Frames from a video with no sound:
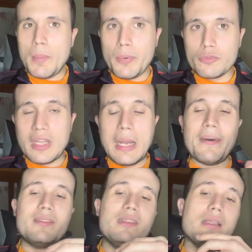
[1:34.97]
appunto della
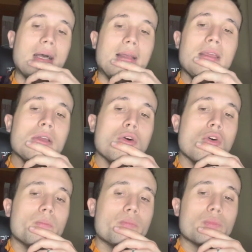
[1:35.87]
partita, io
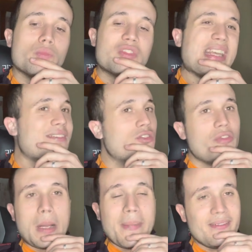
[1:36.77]
mh, mm, sento
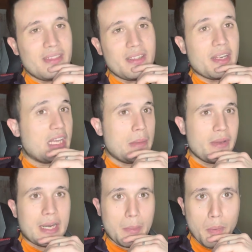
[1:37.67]
veramente di
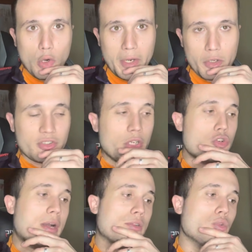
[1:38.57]
recriminare poco i nostri
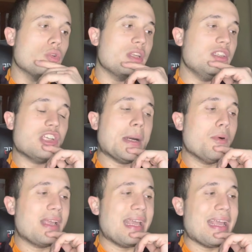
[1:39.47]
giocatori. Diciamo
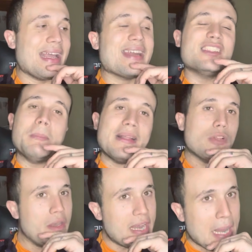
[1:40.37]
che rispetto
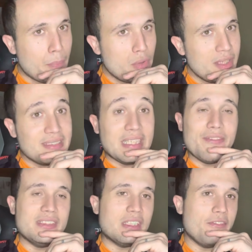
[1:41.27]
al Napoli si è
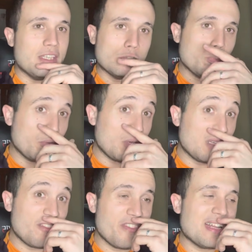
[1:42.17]
vista fin da subito una
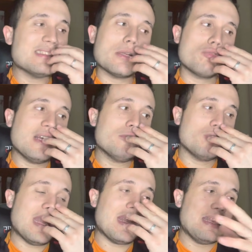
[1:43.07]
differenza non tanto
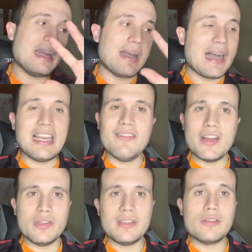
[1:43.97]
tecnica a livello
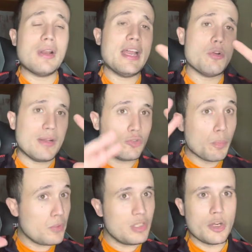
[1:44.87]
di titolari quanto
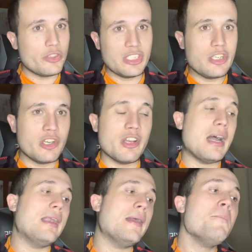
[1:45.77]
più di rosa in
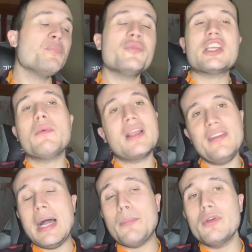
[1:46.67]
generale. Diciamo che il
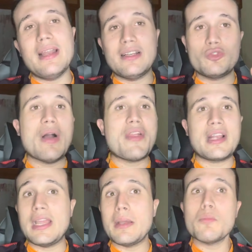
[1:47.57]
Napoli è la squadra
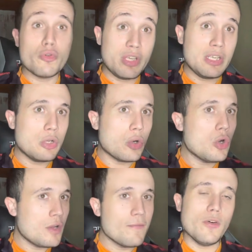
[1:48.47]
che Murigno
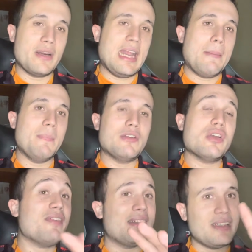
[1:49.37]
vorrebbe, cioè
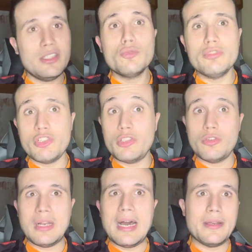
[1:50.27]
fatta di 11
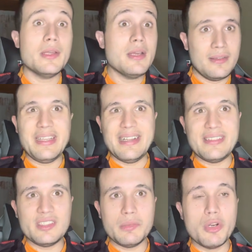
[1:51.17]
titolari di
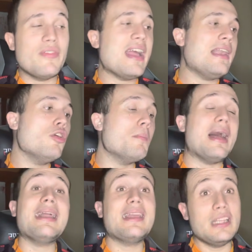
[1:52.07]
altissimo livello, ma
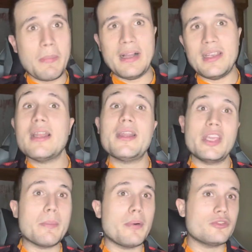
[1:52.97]
anche di panchinari
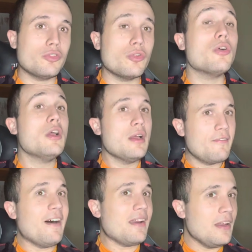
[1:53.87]
che possono
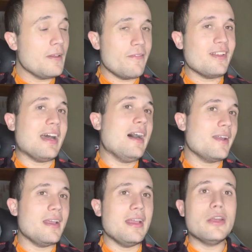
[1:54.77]
farli
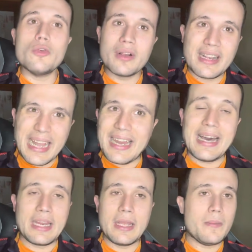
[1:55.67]
rifatare e non,
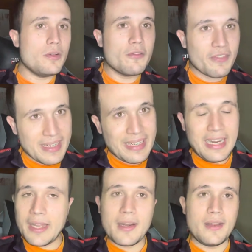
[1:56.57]
calare, non far
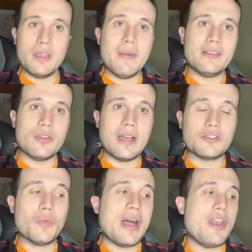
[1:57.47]
calare il rendimento della
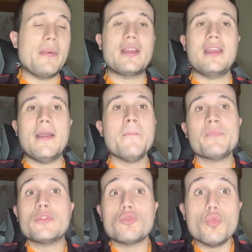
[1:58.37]
squadra, perché
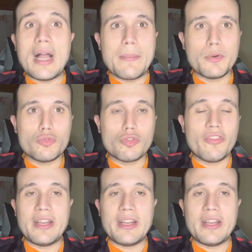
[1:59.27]
tu hai potuto far